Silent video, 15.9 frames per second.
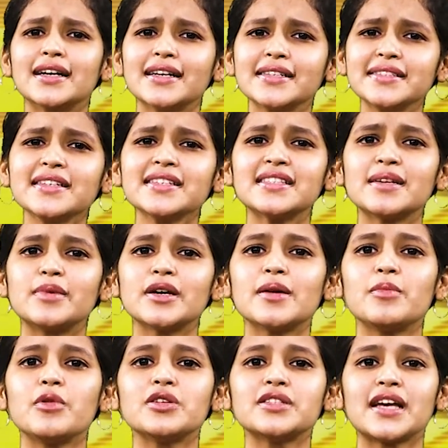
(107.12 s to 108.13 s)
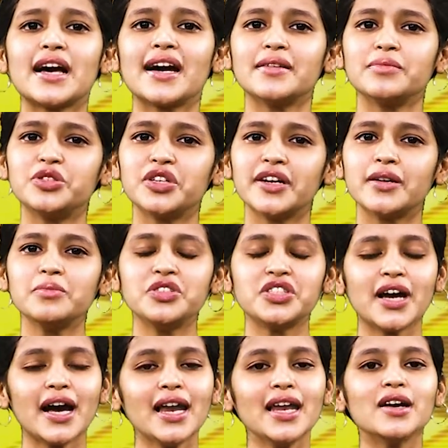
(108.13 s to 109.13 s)
కష్ట సమయంలో సహాయం చేయడం
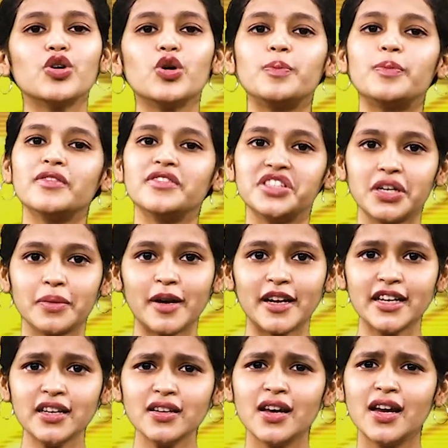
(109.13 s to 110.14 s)
చాలా గొప్ప విషయమని